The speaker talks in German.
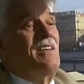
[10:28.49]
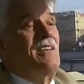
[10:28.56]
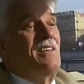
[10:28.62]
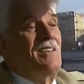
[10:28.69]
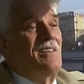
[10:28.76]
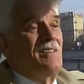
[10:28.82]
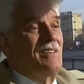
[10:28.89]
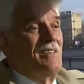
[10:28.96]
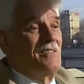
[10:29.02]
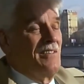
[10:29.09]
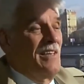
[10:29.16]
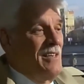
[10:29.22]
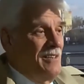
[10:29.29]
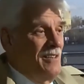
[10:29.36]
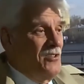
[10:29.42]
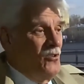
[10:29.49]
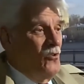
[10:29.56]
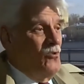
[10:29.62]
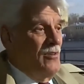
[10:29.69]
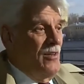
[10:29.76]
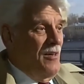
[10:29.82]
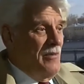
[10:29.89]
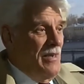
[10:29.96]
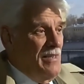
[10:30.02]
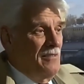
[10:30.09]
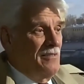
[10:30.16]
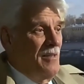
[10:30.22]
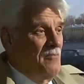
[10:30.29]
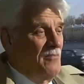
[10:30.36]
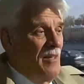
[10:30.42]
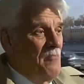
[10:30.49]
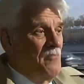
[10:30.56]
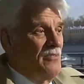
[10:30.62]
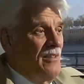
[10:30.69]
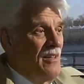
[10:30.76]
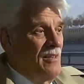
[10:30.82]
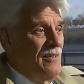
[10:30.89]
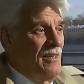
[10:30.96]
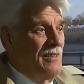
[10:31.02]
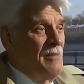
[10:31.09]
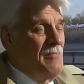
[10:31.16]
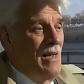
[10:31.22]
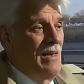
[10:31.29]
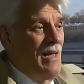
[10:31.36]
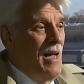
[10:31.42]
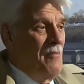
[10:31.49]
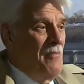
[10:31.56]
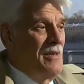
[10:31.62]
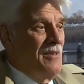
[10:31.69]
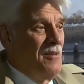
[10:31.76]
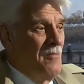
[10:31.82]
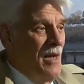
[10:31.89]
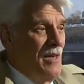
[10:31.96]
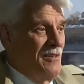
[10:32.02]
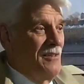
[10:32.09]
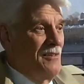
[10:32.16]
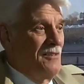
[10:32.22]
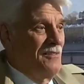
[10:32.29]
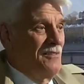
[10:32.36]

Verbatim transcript: äh, das kriegt ihr schon, aber erst am Samstag, nachdem alle Arbeit gemacht